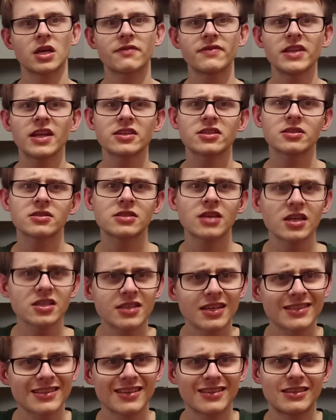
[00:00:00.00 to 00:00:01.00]
Jak widać,
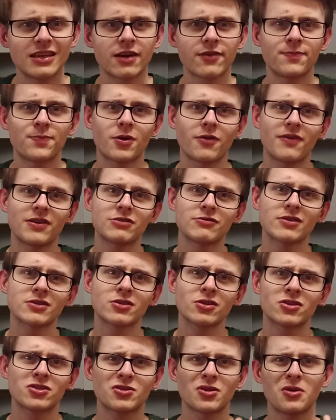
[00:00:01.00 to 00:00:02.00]
każda z tych gier wprowadziła
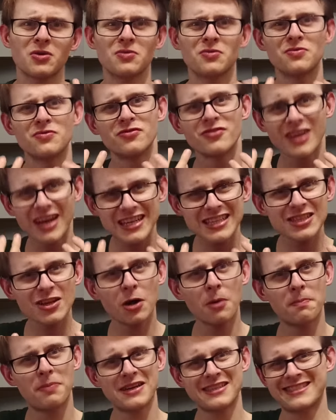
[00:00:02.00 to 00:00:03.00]
coś, co nas
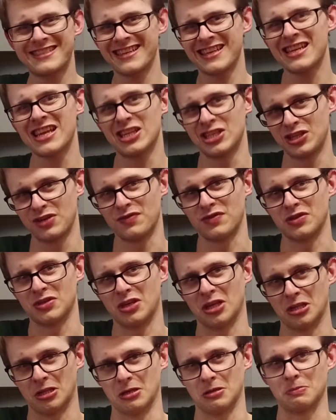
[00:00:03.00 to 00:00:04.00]
obecnie nie dziwi,
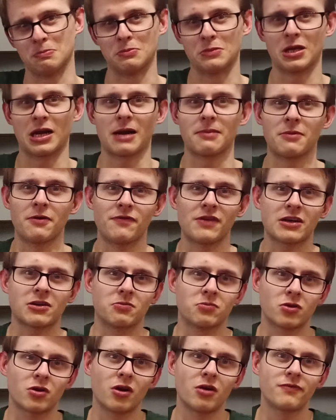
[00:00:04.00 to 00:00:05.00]
kiedy gramy w
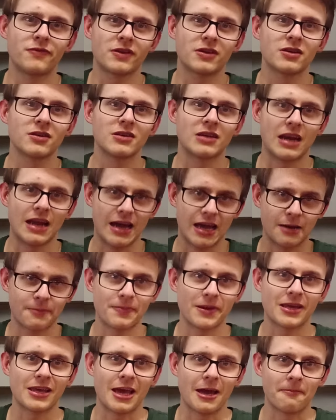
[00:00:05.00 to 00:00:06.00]
jakąkolwiek grę
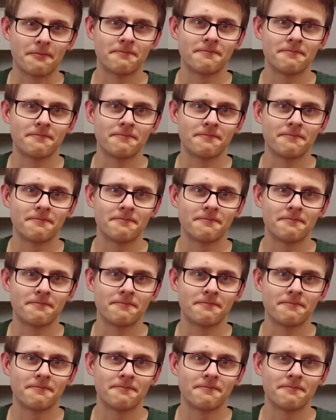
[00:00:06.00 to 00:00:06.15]
RPG